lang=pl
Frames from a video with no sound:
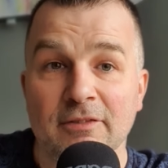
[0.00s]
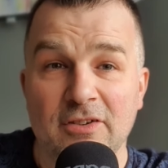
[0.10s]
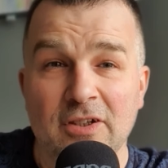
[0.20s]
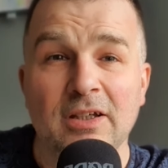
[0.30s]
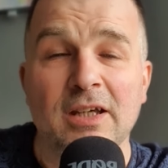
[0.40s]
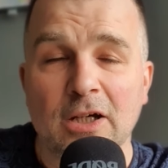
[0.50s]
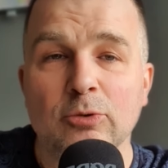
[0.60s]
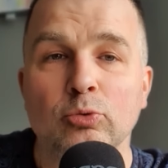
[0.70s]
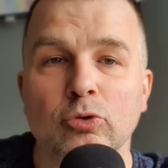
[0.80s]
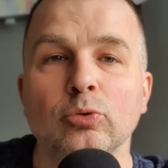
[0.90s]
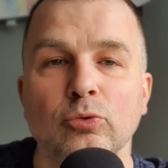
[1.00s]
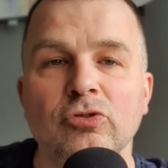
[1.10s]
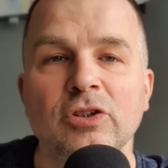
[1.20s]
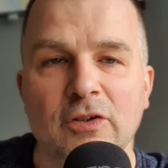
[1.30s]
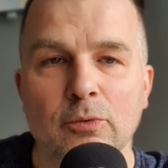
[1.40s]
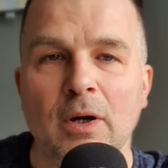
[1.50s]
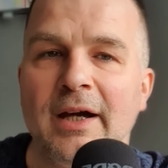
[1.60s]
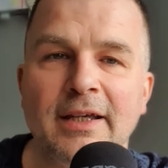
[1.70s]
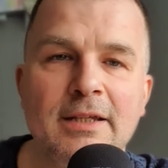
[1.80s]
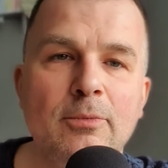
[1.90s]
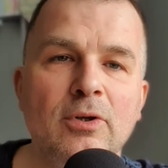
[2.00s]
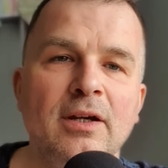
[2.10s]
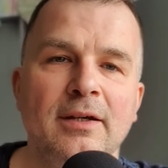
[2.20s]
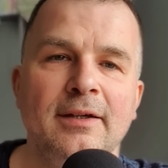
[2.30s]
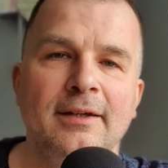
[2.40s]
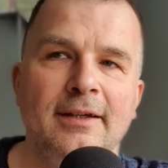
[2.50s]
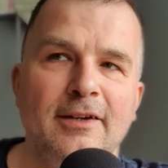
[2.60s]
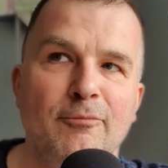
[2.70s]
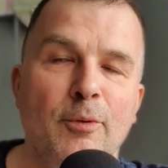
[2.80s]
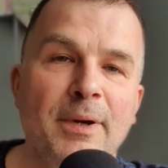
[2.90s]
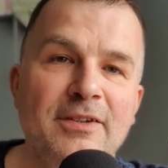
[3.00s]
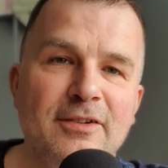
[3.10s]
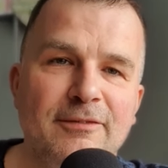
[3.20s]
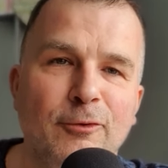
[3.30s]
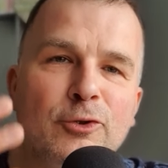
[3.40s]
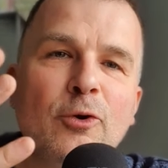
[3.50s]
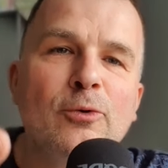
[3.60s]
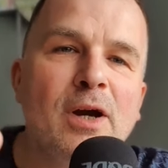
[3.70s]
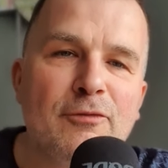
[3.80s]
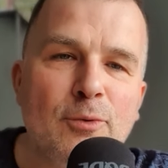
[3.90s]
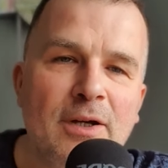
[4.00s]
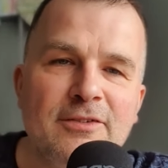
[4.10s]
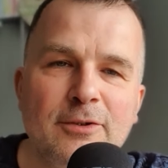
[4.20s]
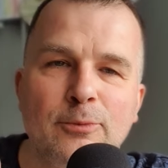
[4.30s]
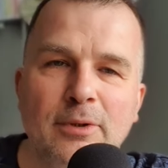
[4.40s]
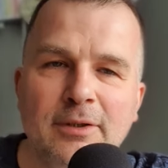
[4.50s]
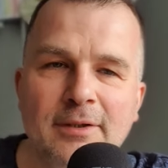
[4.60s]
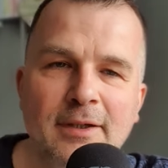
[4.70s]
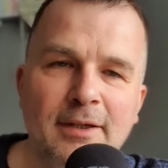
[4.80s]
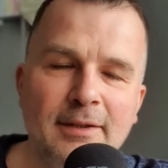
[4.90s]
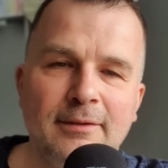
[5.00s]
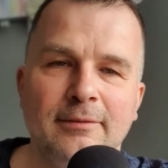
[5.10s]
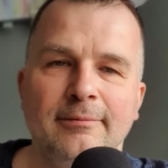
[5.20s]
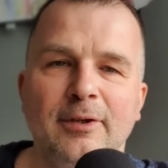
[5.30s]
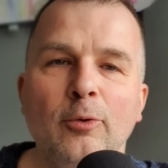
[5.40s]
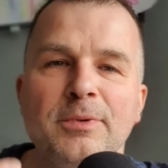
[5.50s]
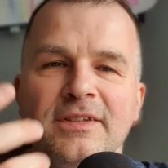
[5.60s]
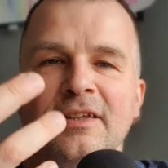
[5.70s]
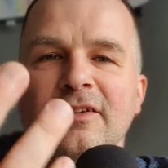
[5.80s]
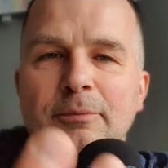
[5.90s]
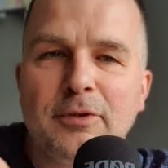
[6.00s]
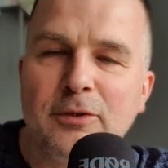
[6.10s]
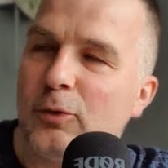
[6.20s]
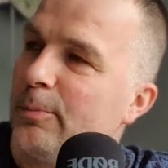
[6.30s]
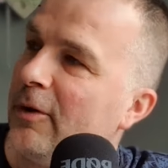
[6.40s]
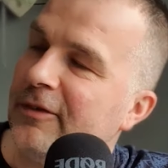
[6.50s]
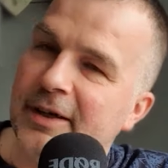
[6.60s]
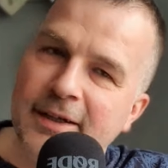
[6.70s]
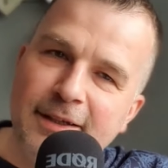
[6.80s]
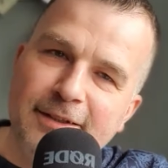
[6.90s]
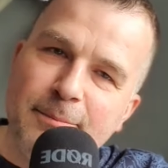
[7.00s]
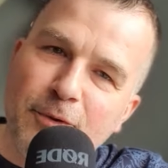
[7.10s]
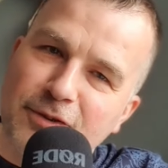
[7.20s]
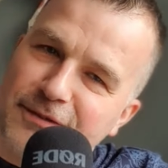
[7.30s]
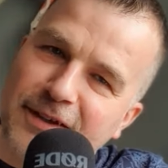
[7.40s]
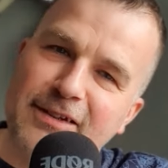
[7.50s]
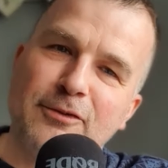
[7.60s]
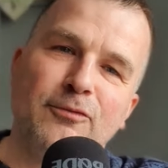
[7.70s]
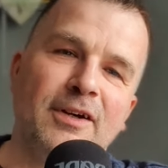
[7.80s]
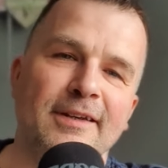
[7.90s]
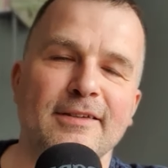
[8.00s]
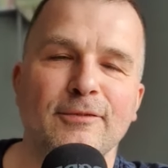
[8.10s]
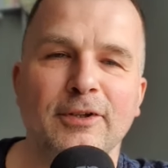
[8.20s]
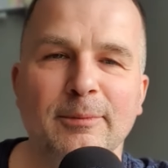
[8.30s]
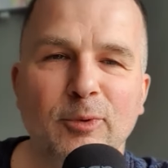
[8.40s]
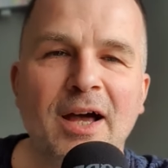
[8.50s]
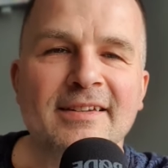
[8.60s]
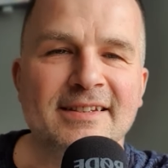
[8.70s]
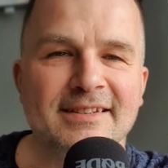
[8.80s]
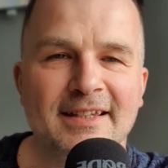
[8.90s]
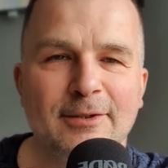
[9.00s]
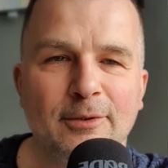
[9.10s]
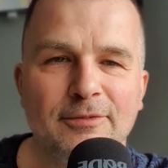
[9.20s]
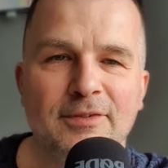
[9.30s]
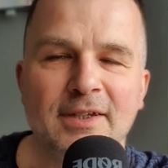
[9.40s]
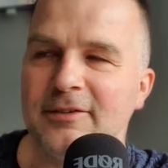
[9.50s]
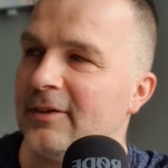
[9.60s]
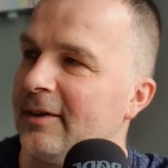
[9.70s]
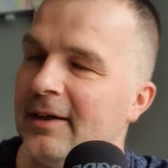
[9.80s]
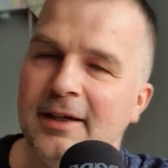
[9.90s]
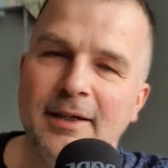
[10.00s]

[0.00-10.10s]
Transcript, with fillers: Wiecie, jak dużo ludzi nie słucha, a ja nie mogę w momencie fotograf, słuchajcie, który y, robi zdjęcia na przykład grupowe, nie może zwracać uwagi swojemu asystentowi, w sensie